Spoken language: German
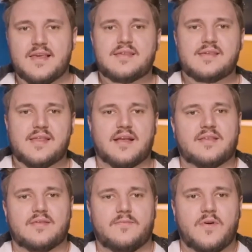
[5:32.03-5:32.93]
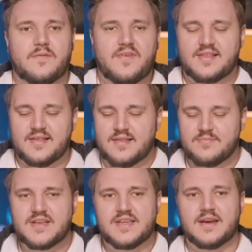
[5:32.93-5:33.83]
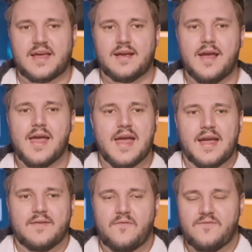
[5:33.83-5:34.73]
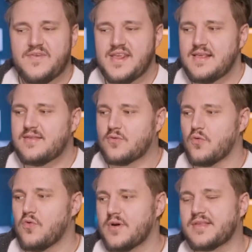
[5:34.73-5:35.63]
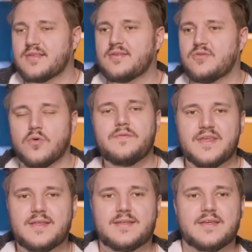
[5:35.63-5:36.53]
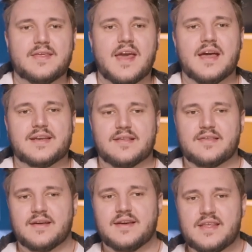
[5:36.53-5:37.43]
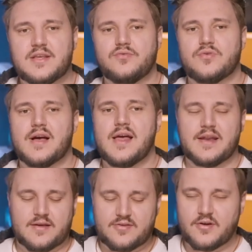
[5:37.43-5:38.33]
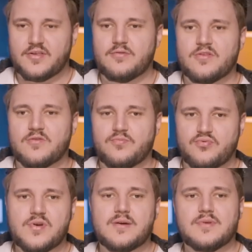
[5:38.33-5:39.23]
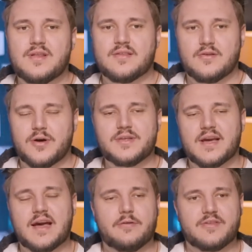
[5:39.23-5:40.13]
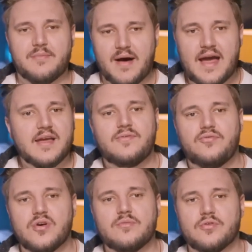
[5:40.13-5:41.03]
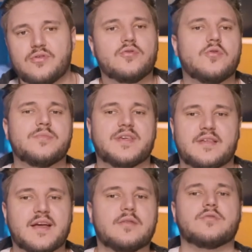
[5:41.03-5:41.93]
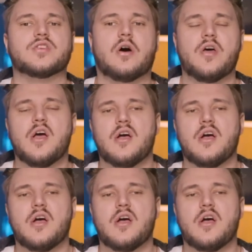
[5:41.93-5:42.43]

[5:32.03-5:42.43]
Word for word: ist das? Was ist mit den Ringen? wieso ist das so wichtig, dass nicht nur der Sorcerer Supreme diese Leute hier gerade aus einer Bar entführen muss, um sich das anzuschauen,